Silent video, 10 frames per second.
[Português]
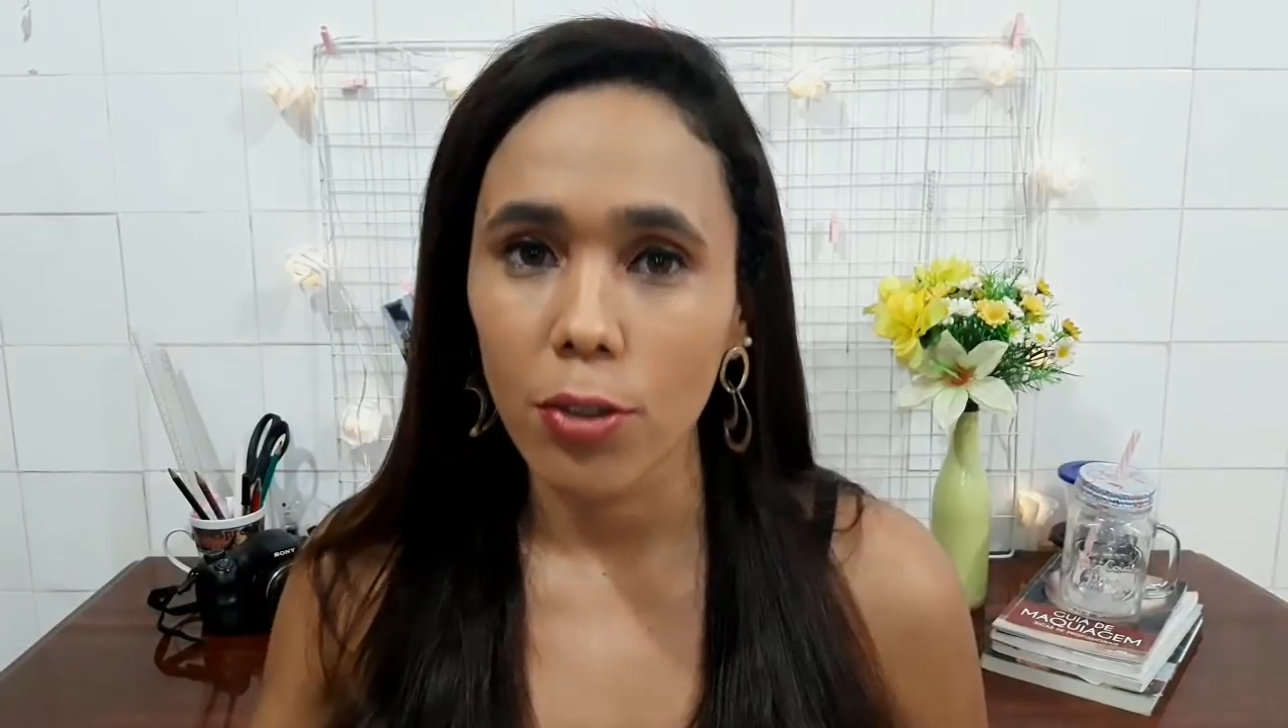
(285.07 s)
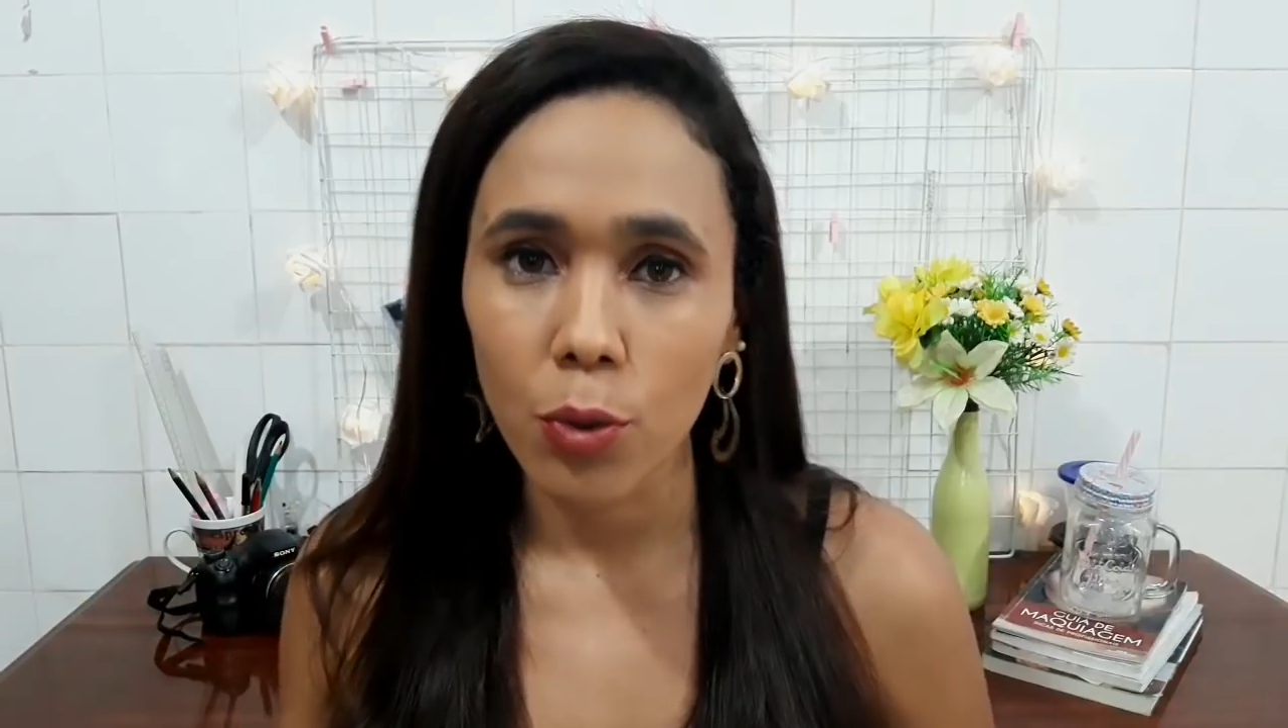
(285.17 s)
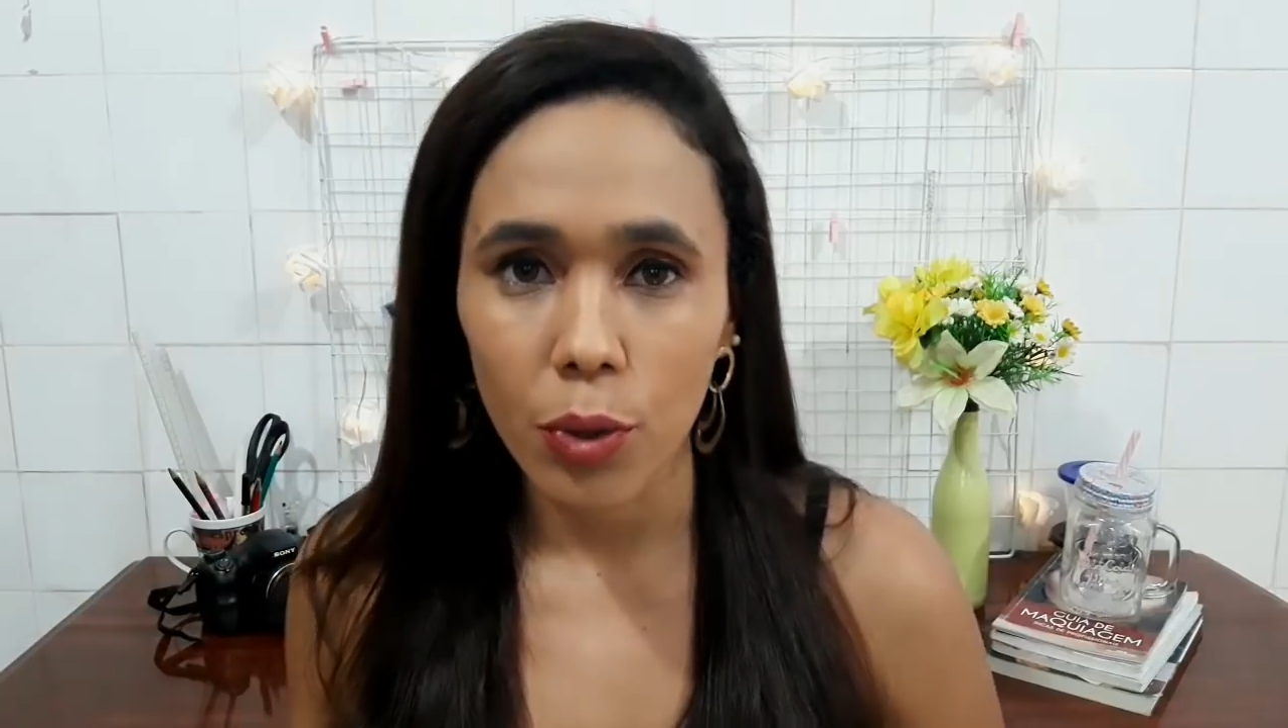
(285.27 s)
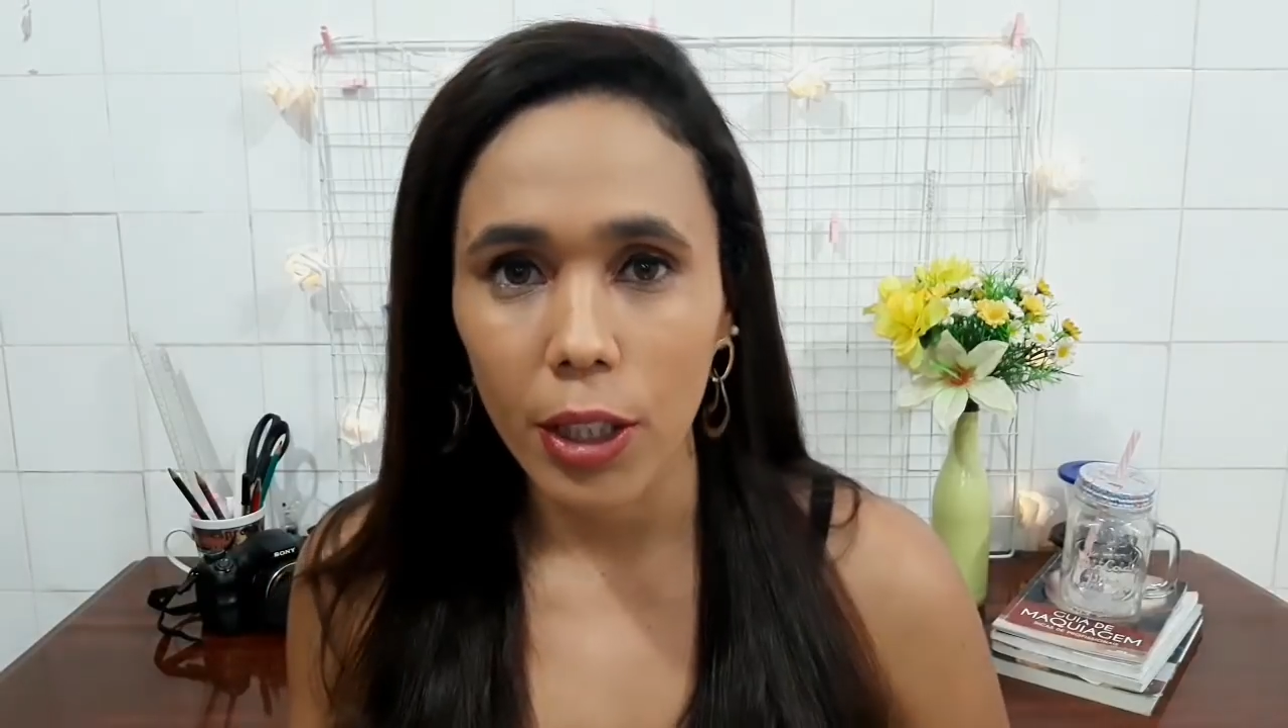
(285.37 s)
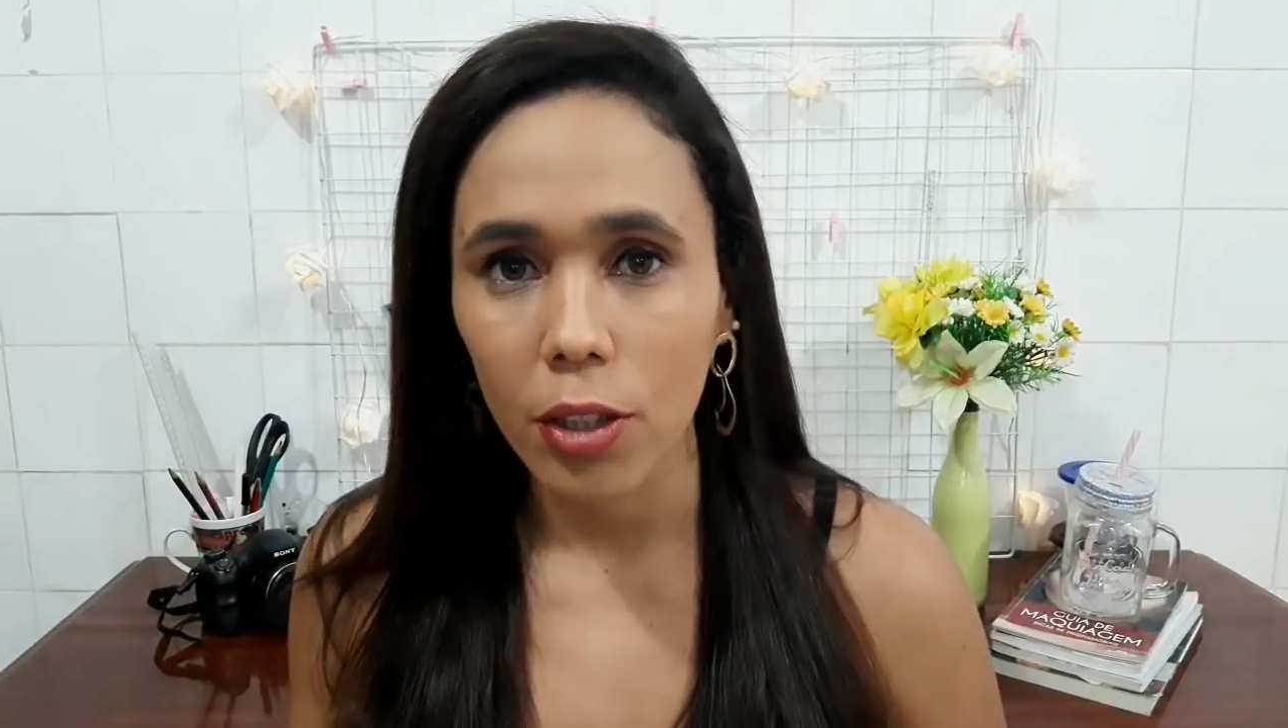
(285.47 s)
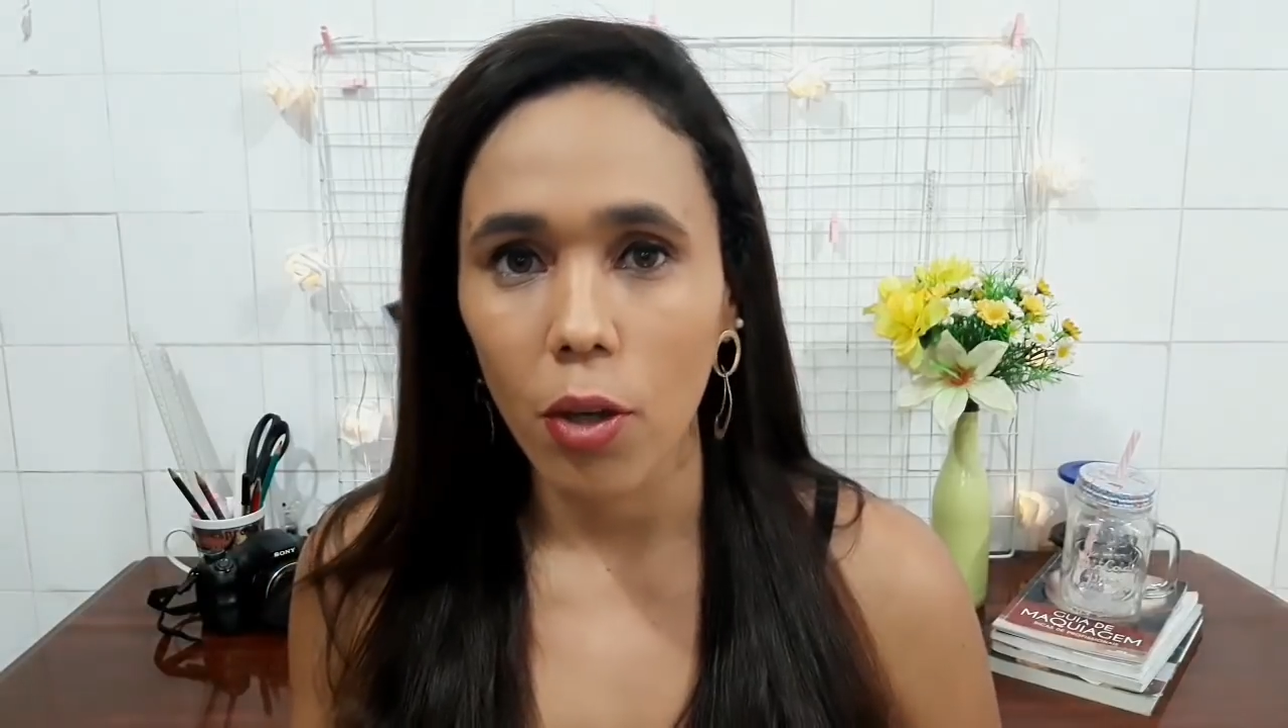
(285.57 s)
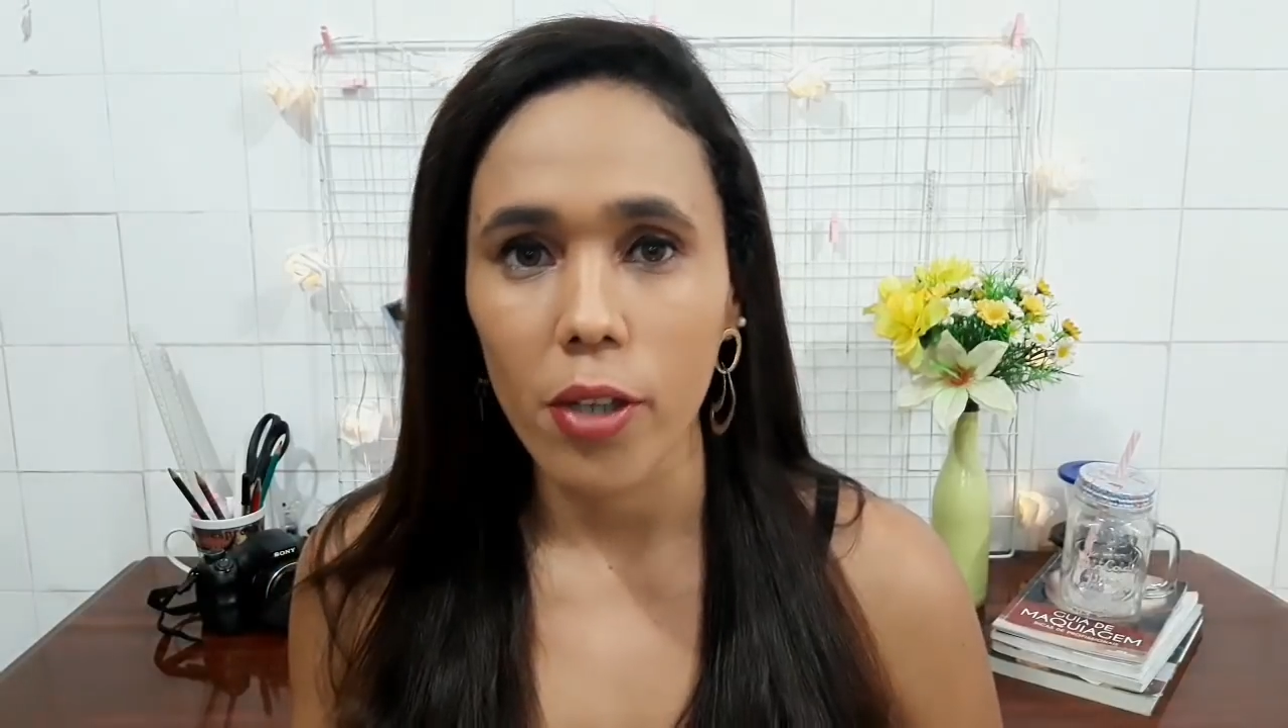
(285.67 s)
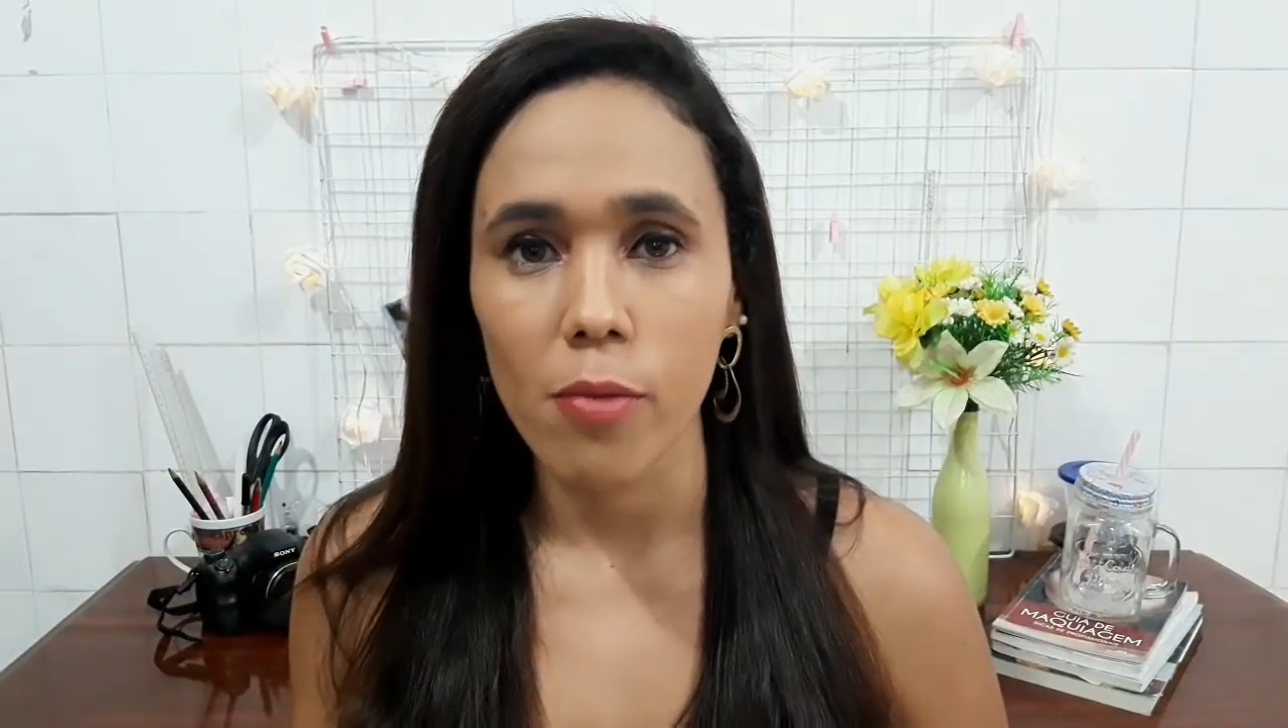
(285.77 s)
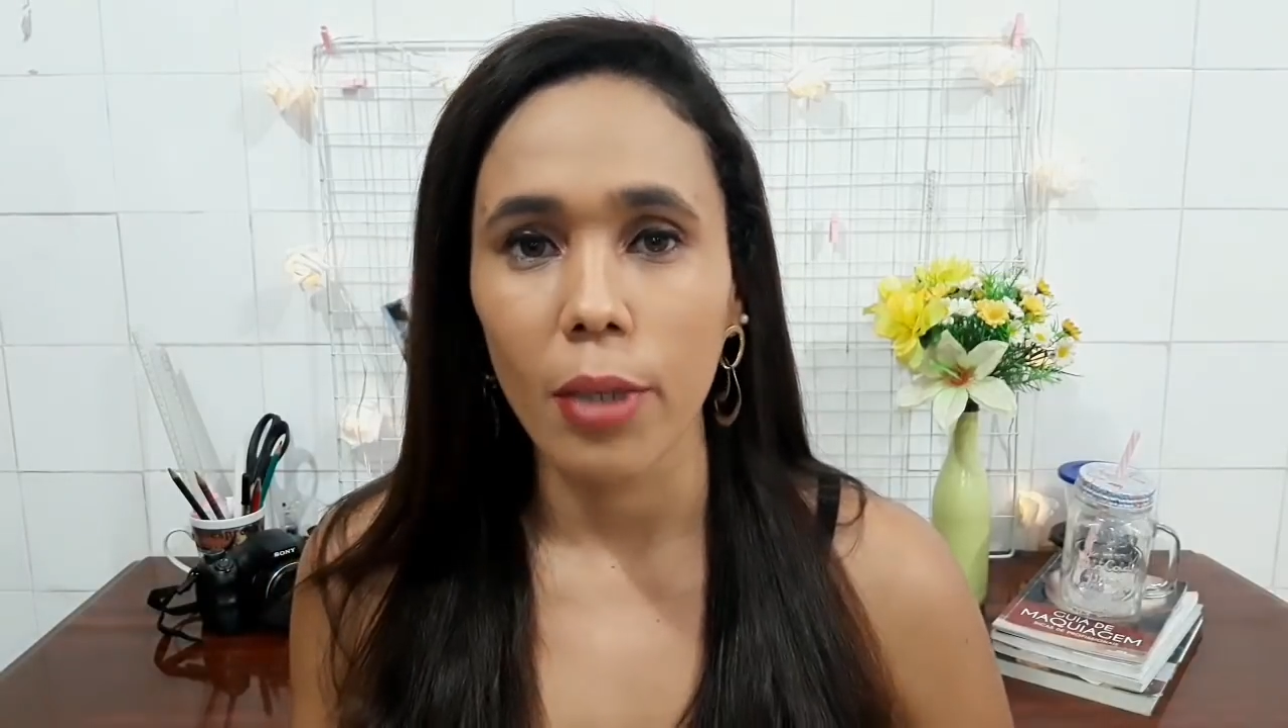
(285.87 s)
suco detox